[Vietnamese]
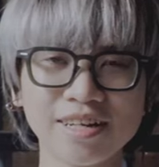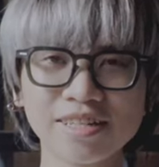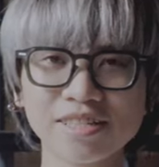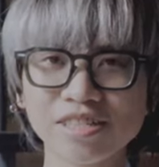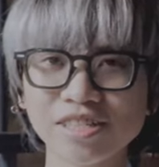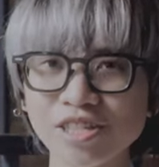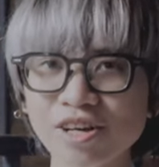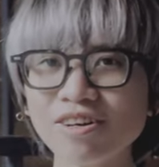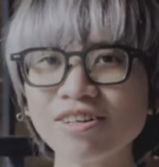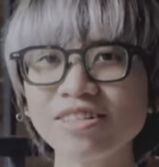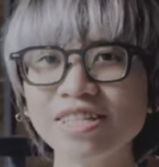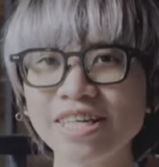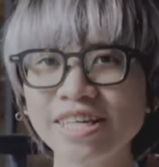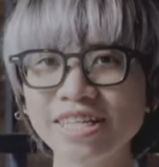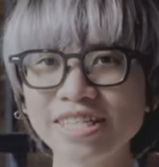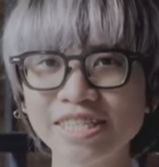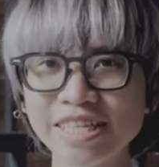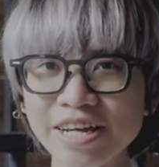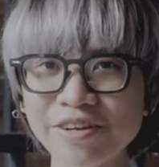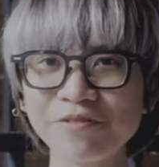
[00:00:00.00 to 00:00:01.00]
Sony
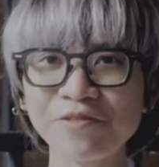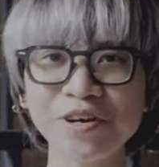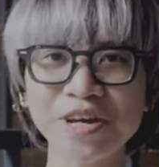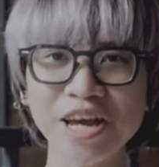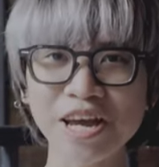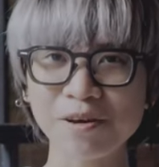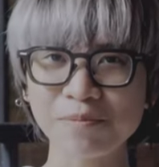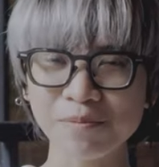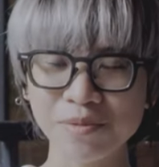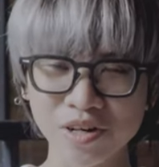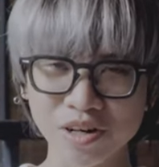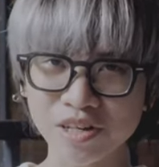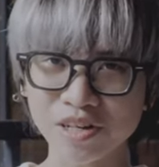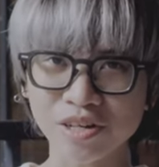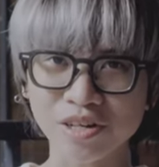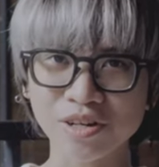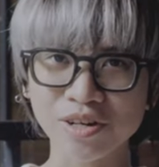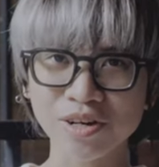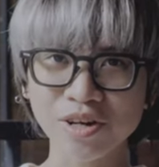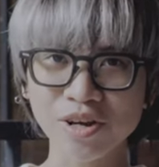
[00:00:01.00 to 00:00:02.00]

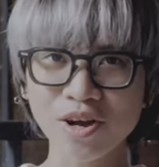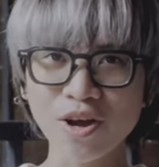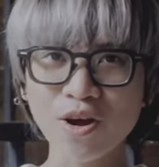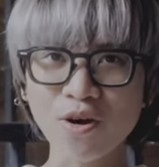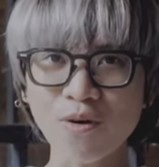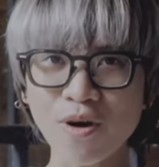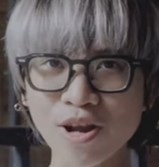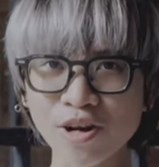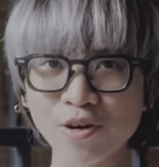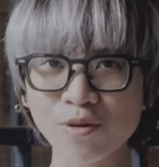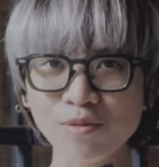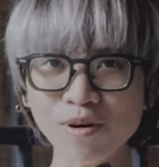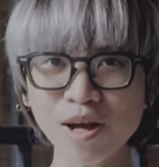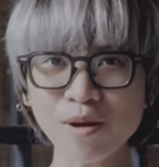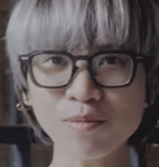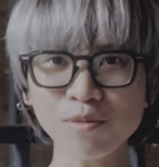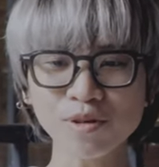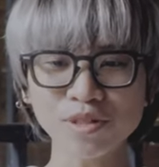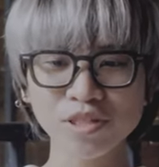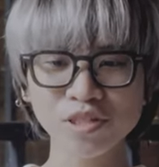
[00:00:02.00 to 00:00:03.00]
ZV-E10 Quả đúng
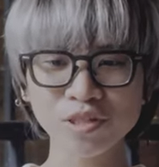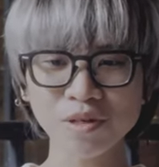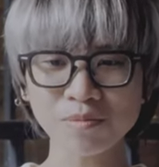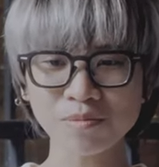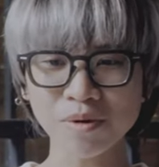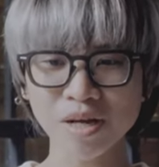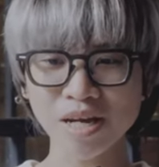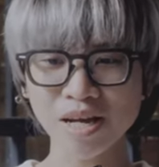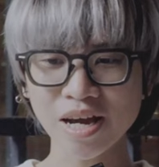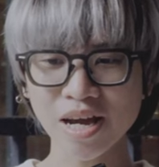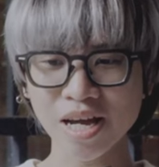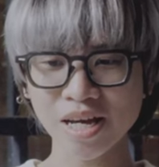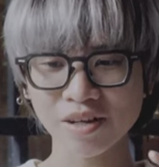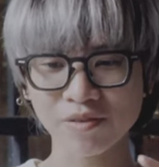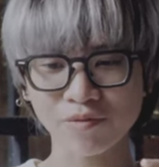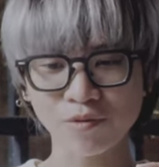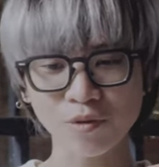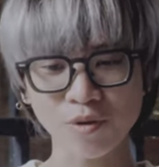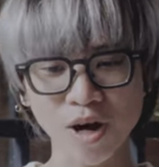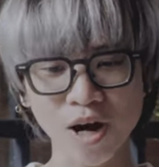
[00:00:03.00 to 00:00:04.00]
là một chiếc máy
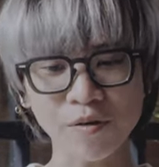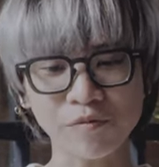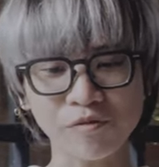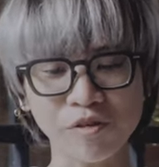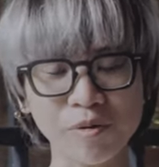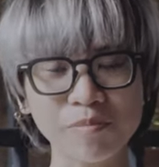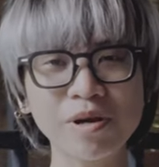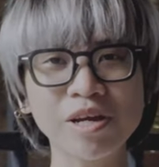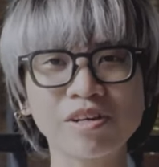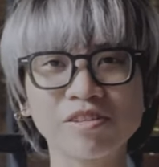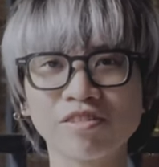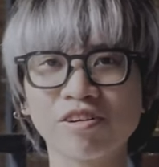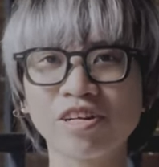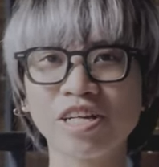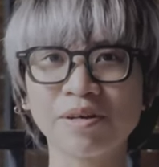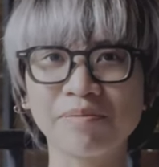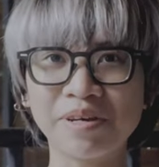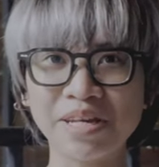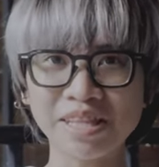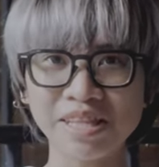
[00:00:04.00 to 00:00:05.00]
ảnh phù hợp với mình thời
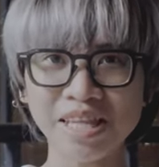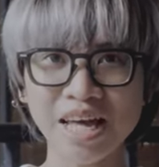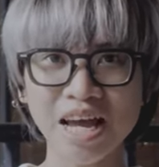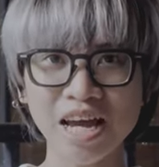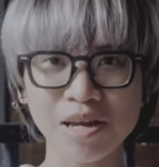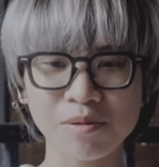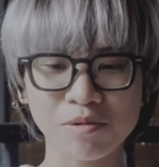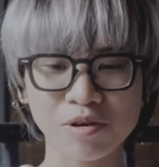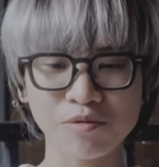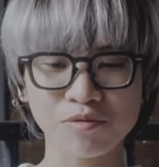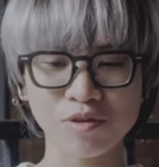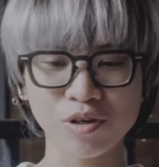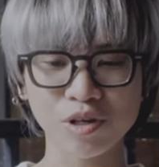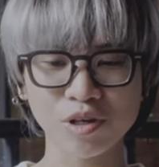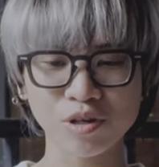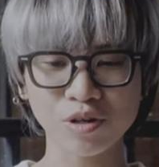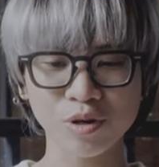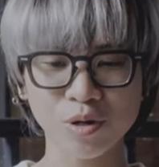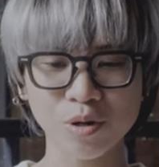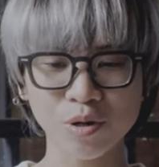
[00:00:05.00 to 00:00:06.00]
điểm hiện tại bởi
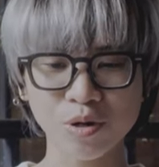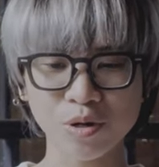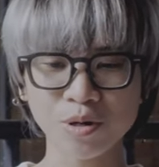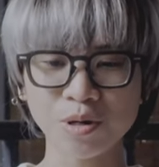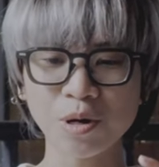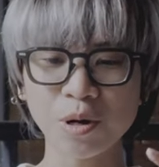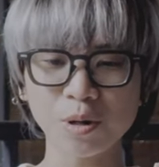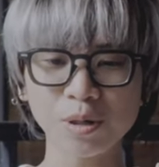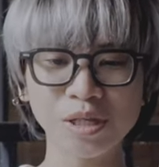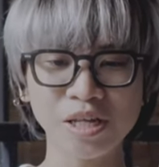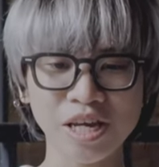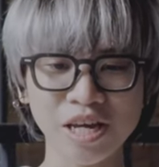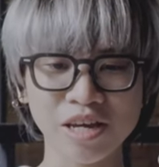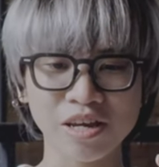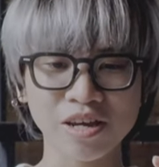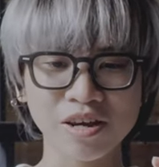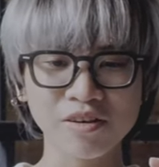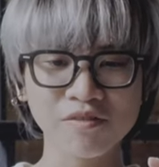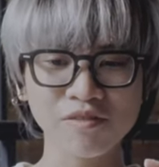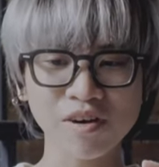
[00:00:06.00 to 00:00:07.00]
vì nó gọn
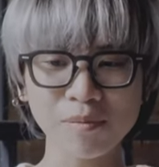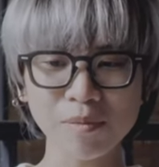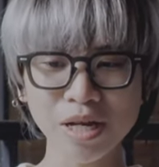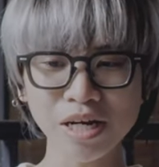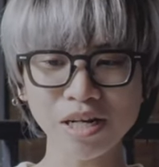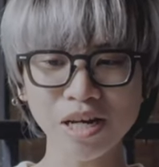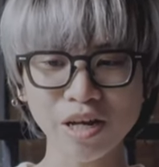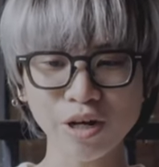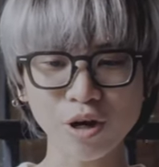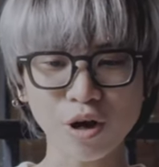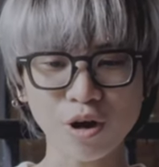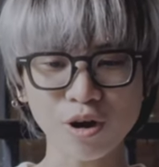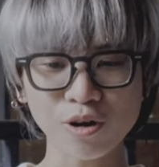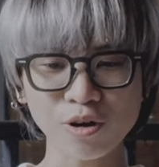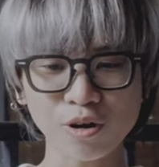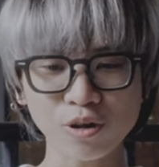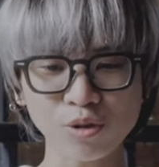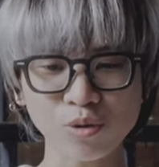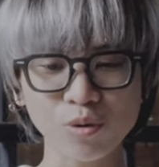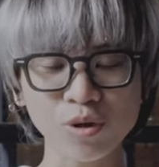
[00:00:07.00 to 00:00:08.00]
nhẹ và bên cạnh đó
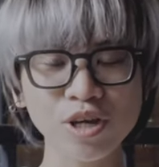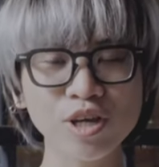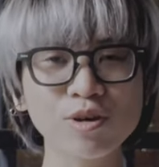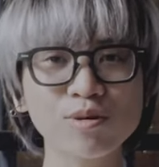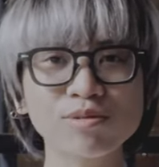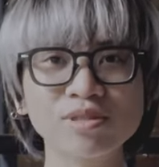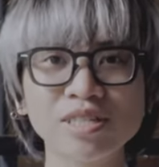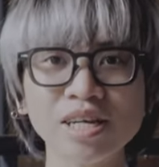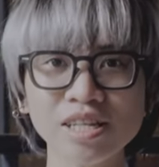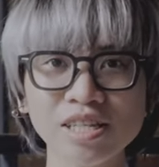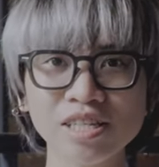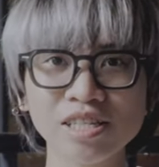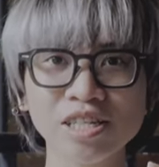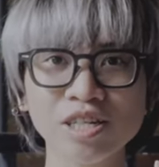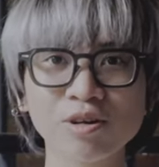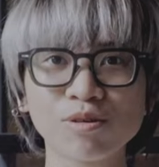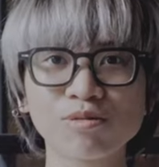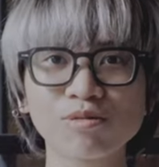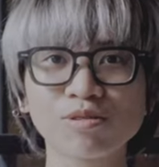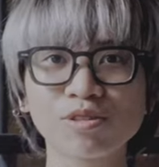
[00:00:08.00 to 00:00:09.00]
nó tối ưu rất
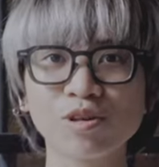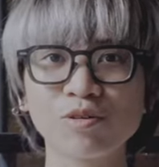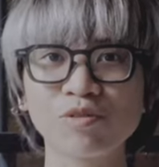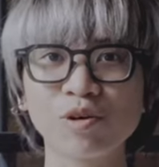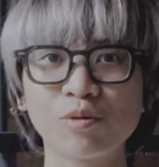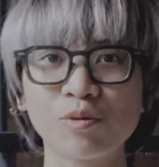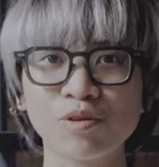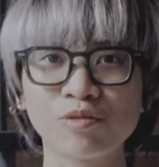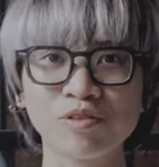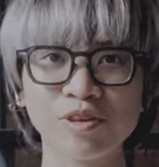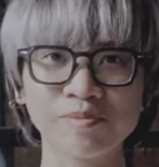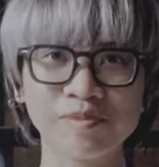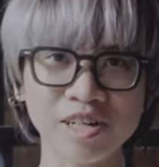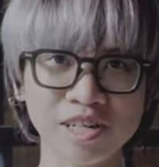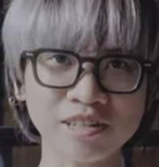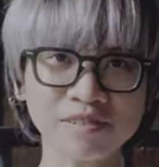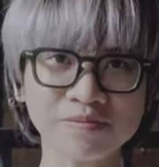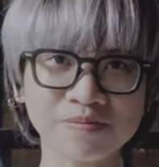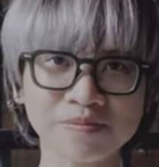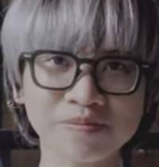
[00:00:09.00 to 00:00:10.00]
nhiều cho việc quay phim nữa.